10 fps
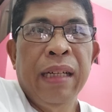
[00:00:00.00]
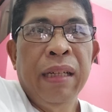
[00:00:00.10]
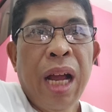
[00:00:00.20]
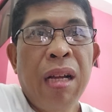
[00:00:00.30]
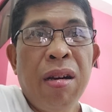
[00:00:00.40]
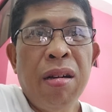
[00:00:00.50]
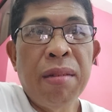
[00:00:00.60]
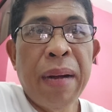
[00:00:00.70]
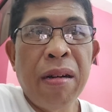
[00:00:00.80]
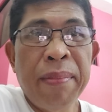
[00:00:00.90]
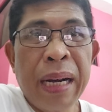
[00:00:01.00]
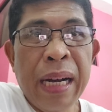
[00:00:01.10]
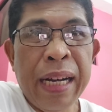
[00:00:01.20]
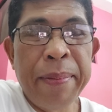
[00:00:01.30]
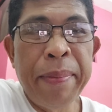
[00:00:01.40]
O nagkokumahog
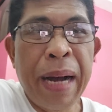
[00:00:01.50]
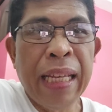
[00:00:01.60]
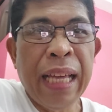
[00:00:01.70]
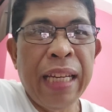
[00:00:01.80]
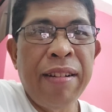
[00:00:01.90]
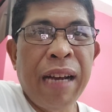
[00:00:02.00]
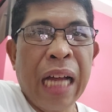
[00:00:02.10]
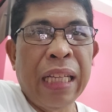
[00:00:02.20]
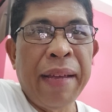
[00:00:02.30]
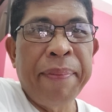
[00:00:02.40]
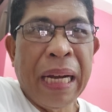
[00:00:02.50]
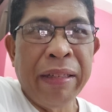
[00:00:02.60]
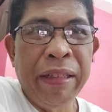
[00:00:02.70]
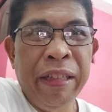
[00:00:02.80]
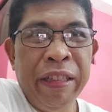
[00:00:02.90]
mga kababayan yung ating
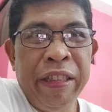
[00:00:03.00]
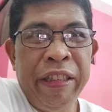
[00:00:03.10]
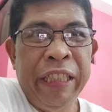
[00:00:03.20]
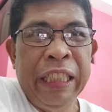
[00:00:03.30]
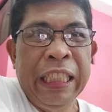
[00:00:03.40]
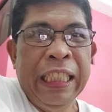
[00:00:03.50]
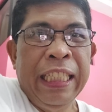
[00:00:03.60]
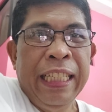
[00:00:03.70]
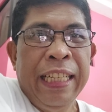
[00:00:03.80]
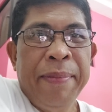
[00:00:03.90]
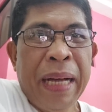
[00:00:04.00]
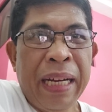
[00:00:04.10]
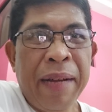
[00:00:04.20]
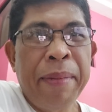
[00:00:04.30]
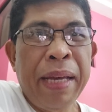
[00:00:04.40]
Pangulo
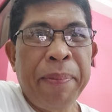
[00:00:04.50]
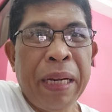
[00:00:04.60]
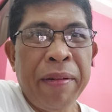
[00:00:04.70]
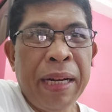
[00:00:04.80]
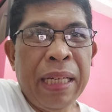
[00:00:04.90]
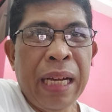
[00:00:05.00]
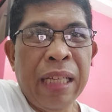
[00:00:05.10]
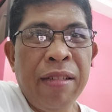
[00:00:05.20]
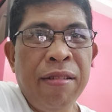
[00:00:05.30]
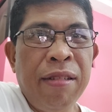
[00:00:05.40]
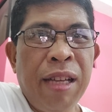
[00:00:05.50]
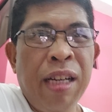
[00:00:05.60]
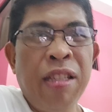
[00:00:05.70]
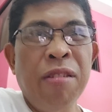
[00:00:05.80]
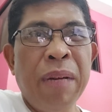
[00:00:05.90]
para maipaliwanag yung
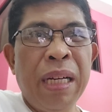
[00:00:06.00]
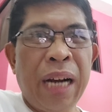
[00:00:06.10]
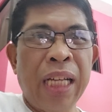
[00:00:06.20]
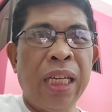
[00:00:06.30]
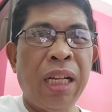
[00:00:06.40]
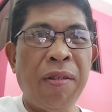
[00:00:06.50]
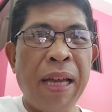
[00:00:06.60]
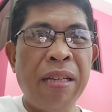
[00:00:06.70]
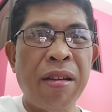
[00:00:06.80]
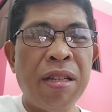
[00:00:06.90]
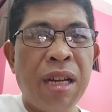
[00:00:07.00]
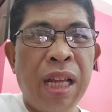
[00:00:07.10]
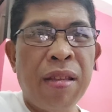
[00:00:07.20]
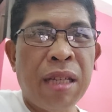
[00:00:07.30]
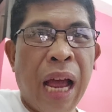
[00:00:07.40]
human rights situations
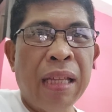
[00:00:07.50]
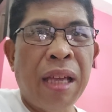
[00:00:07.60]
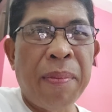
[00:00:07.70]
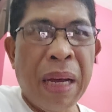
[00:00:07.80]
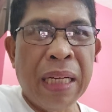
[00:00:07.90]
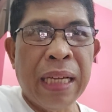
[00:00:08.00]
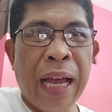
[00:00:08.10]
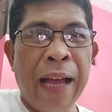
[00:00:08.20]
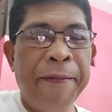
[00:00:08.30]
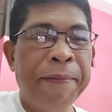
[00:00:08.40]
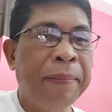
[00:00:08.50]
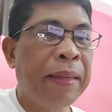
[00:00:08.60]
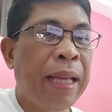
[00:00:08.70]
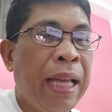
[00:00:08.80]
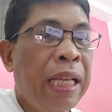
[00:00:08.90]
dito sa ating bansa
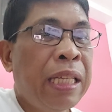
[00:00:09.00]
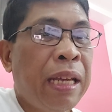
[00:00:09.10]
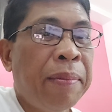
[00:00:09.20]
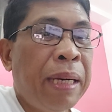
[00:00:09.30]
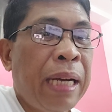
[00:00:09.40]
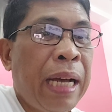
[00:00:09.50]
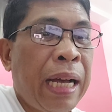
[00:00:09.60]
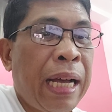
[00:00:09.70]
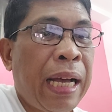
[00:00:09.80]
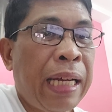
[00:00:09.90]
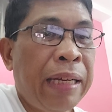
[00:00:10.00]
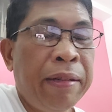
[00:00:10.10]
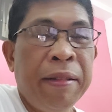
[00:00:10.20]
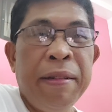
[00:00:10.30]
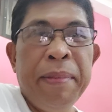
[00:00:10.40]
sa mga
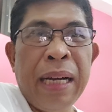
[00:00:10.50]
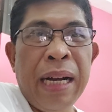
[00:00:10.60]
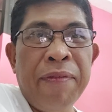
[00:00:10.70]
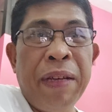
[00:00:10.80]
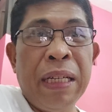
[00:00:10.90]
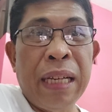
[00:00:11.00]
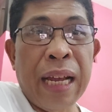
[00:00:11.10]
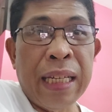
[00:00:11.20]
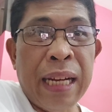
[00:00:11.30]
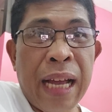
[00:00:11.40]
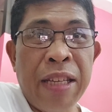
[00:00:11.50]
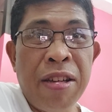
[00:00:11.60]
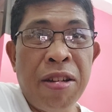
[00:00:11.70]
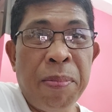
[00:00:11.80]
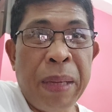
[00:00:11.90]
ano mga officials ng
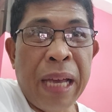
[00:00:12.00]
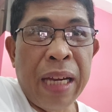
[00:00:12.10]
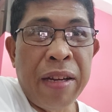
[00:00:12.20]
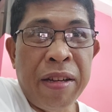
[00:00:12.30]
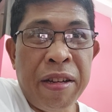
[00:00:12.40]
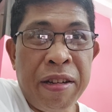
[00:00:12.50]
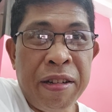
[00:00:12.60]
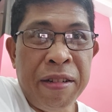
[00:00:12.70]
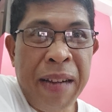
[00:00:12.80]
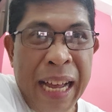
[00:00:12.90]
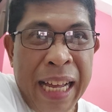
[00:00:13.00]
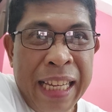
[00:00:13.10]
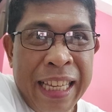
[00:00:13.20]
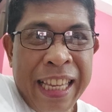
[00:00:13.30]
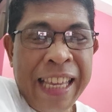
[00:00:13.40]
European Union. What?